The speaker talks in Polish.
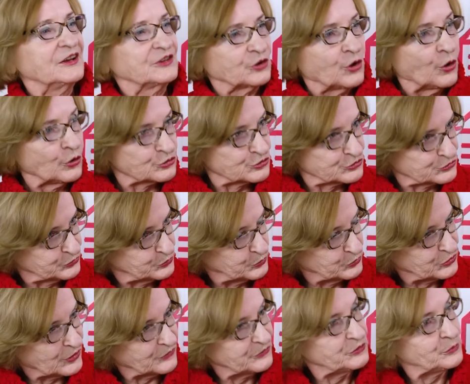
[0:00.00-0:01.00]
kosztów
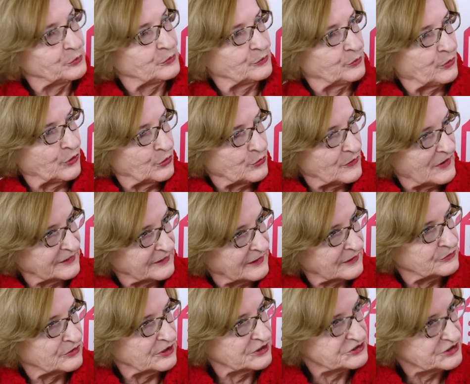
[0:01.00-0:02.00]
budowy pochłania
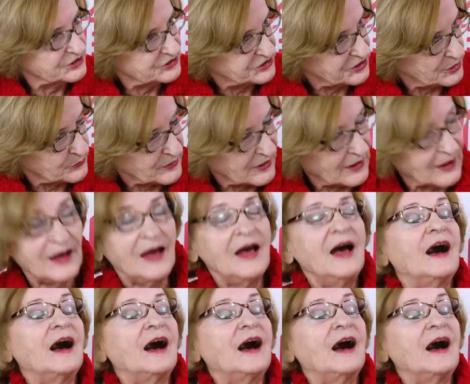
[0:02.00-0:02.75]
właśnie ziemia.